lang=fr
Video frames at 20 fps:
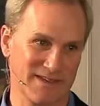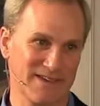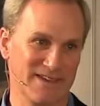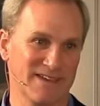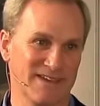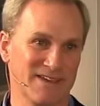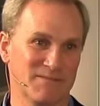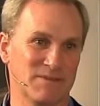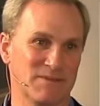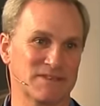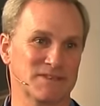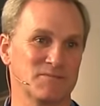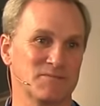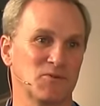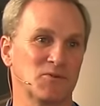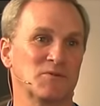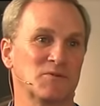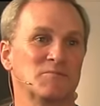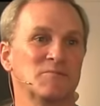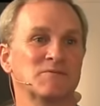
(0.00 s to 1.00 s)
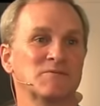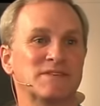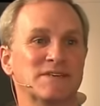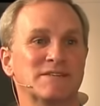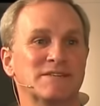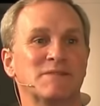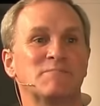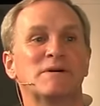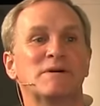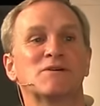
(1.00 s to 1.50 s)
parce que mon commentaire
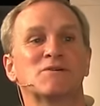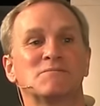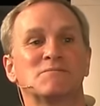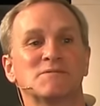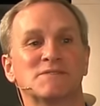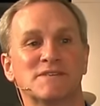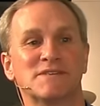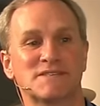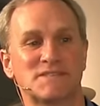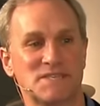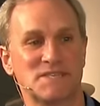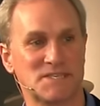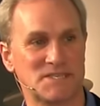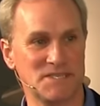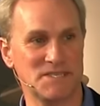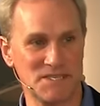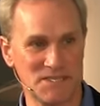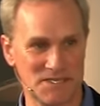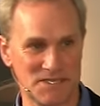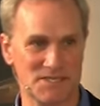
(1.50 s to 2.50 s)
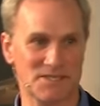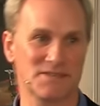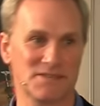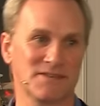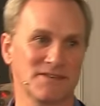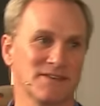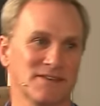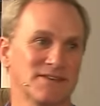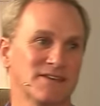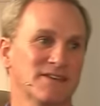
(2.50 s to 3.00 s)
n'est pas un commentaire sexiste.
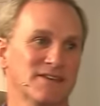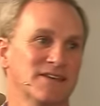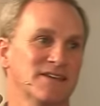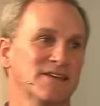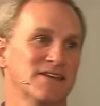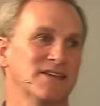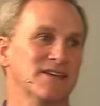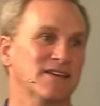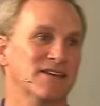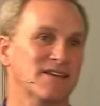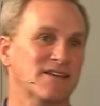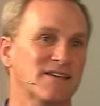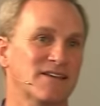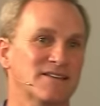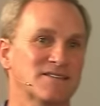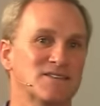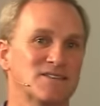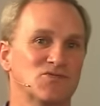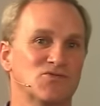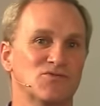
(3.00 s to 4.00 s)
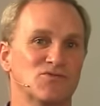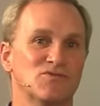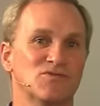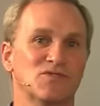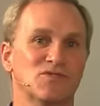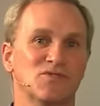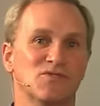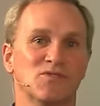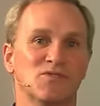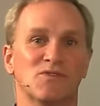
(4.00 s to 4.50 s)
Euh, c'est juste
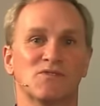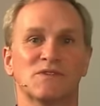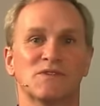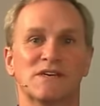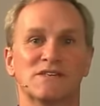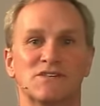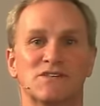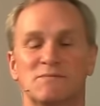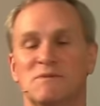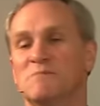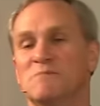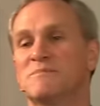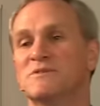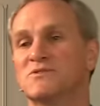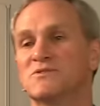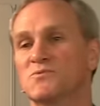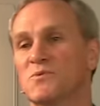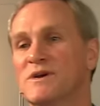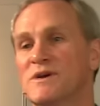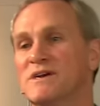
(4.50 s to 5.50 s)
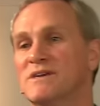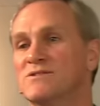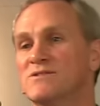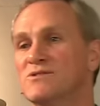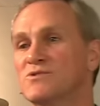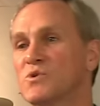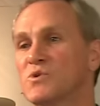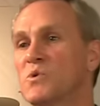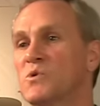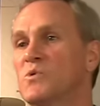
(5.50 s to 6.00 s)
qu'on n'a jamais besoin de
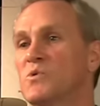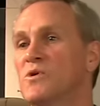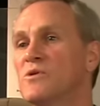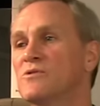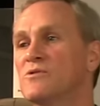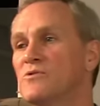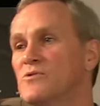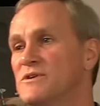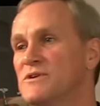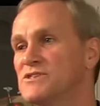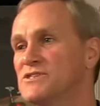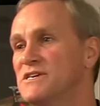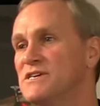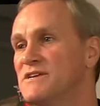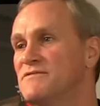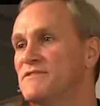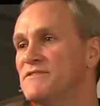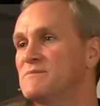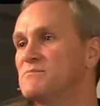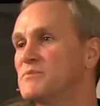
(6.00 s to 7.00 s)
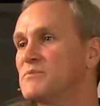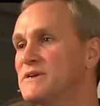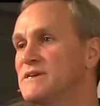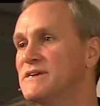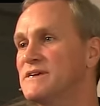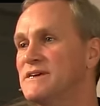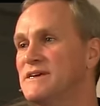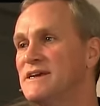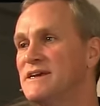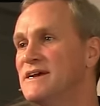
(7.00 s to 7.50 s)
trop encourager les femmes
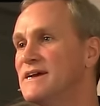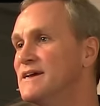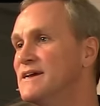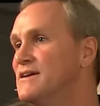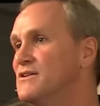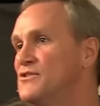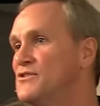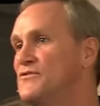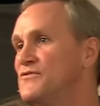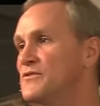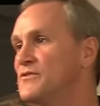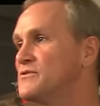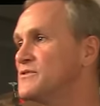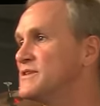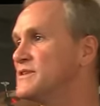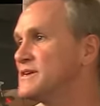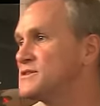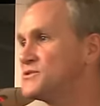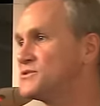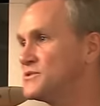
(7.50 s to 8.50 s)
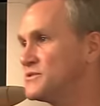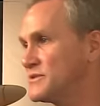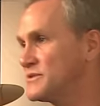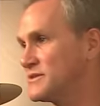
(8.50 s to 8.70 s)
prier et le fond de nature.